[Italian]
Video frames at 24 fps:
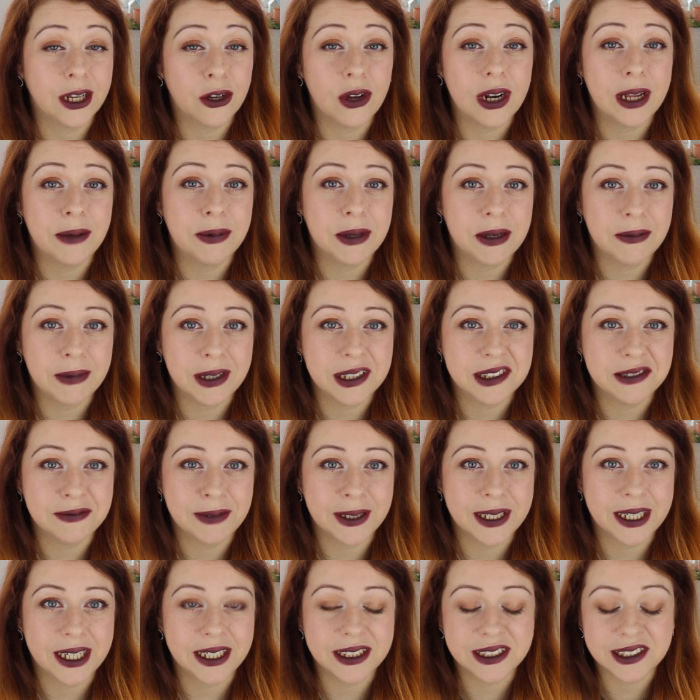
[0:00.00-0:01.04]
Ecco la prima
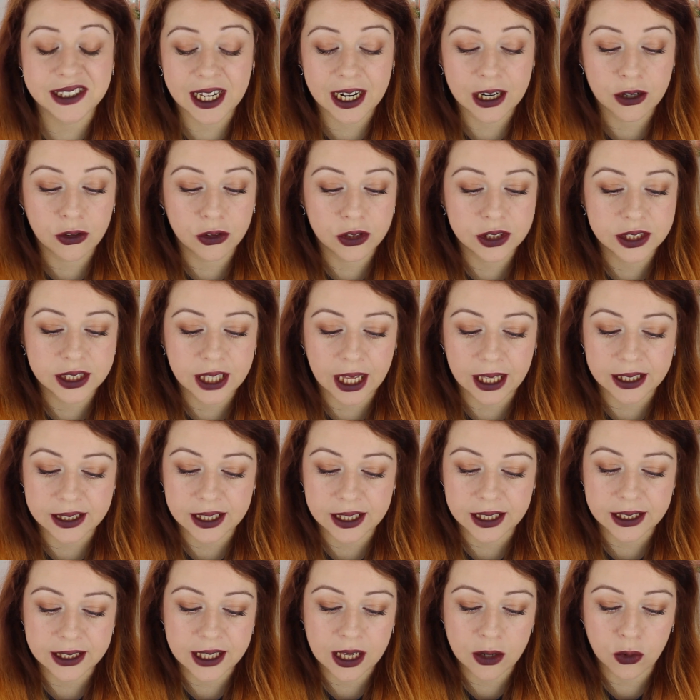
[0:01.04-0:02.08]
esperienza
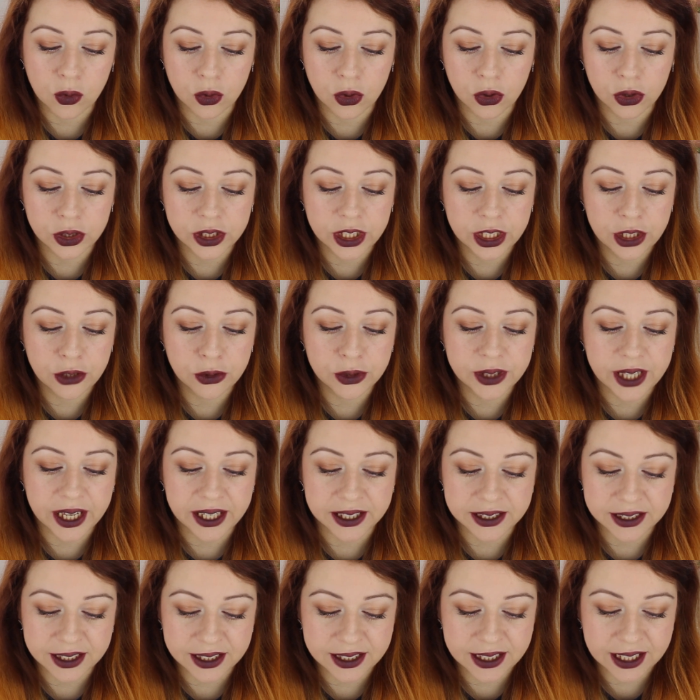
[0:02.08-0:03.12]
raccontata da uno degli
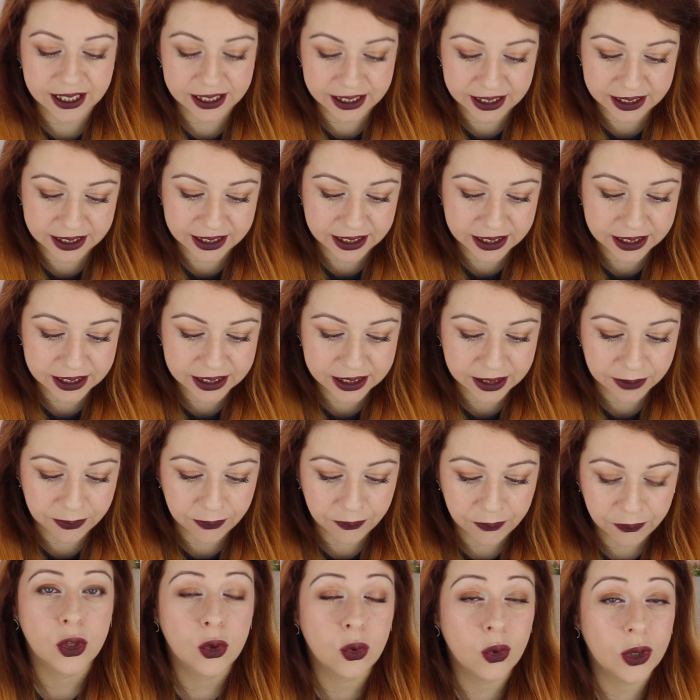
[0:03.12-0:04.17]
utenti di Reddit.
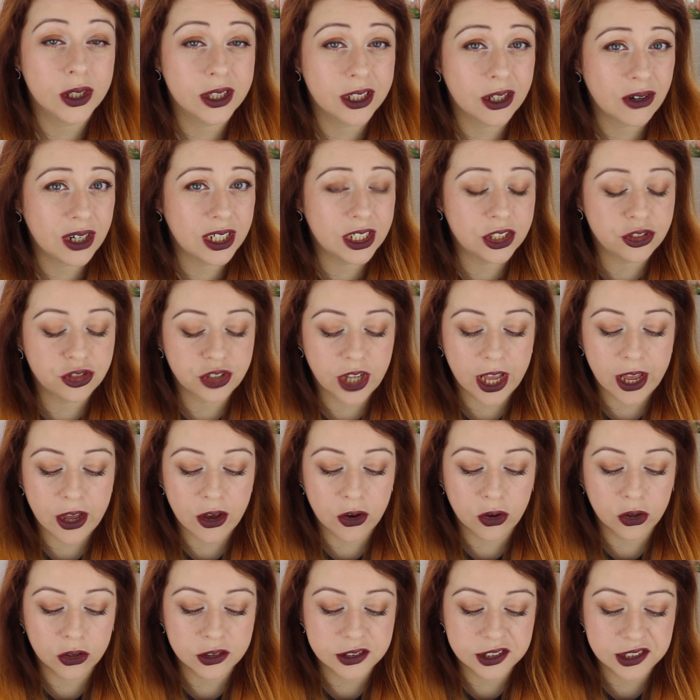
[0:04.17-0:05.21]
Quando ero al
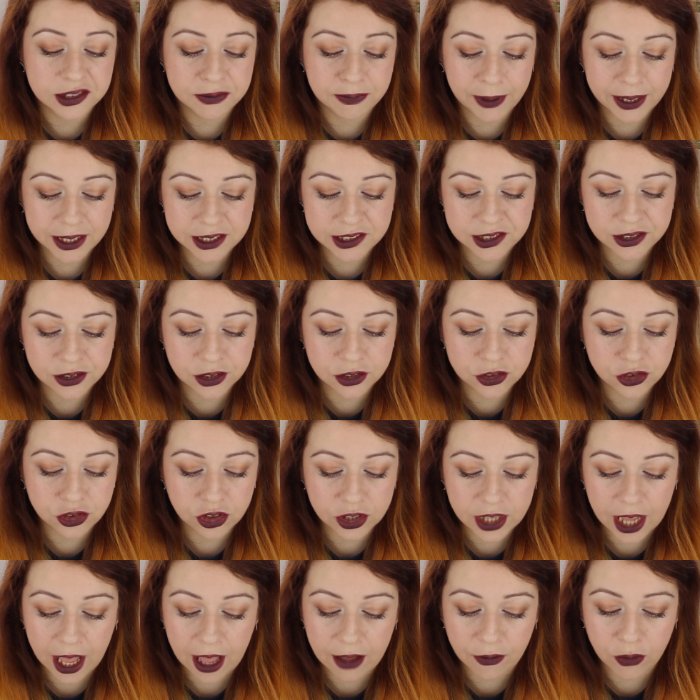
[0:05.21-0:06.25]
liceo spesso
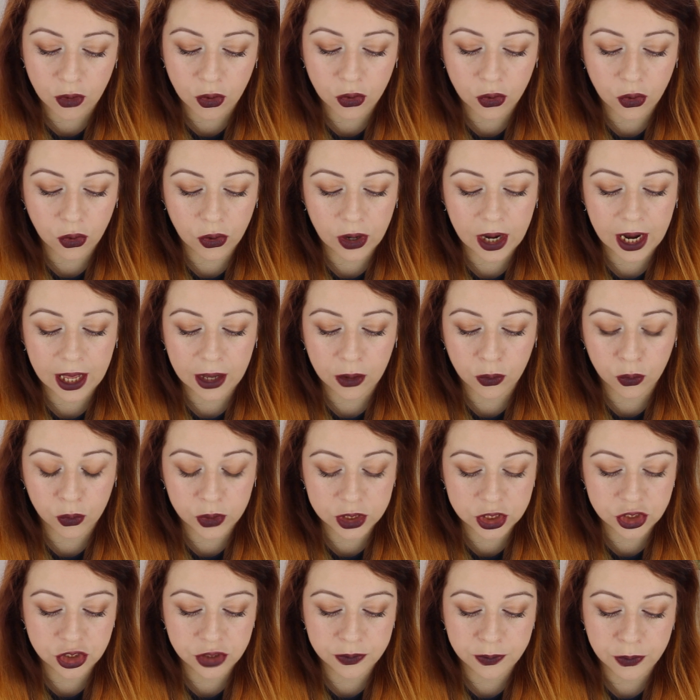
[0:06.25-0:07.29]
giocavo con la
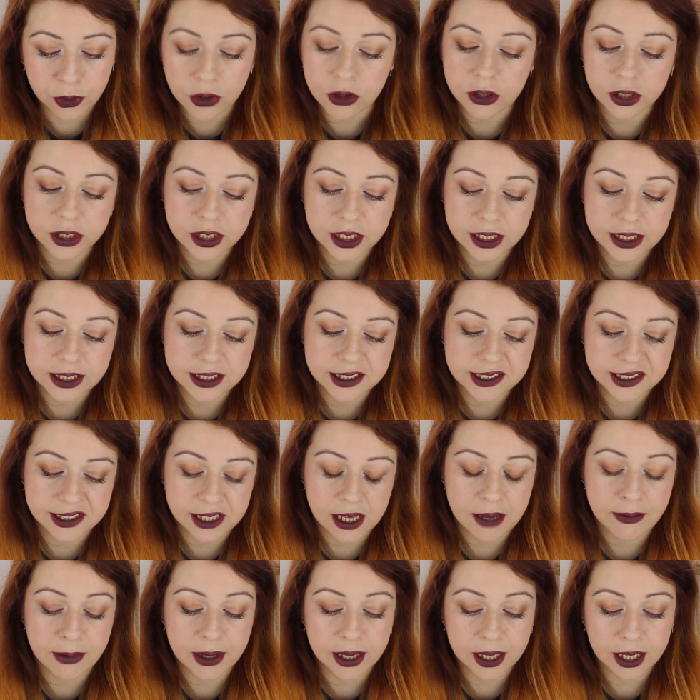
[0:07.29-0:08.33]
Ouija board
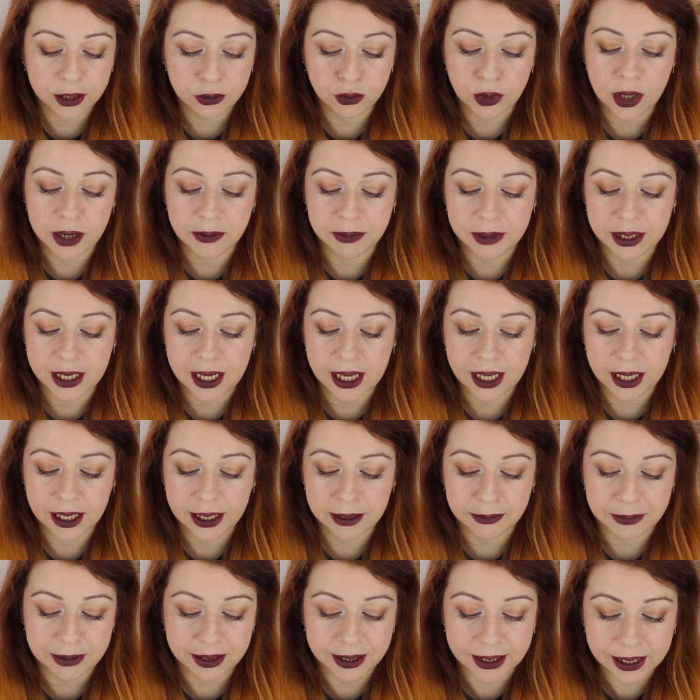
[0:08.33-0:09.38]
insieme ad una mia
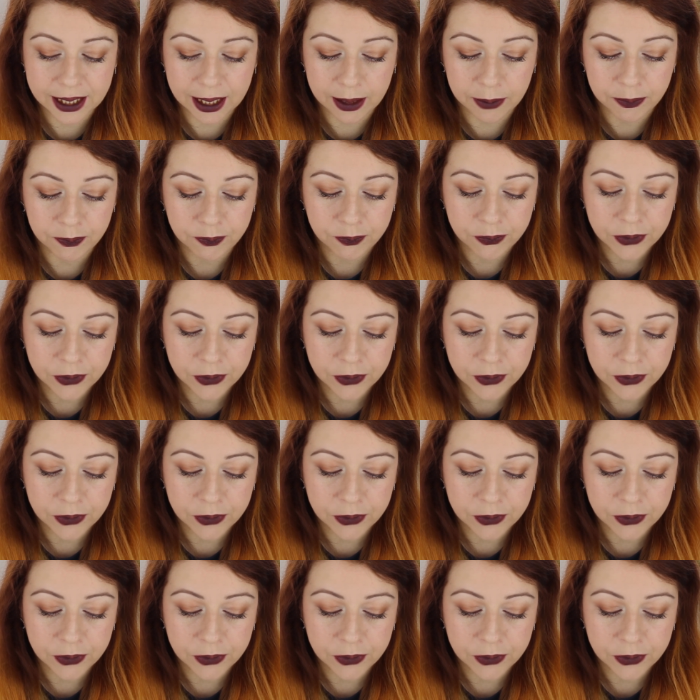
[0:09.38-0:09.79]
amica.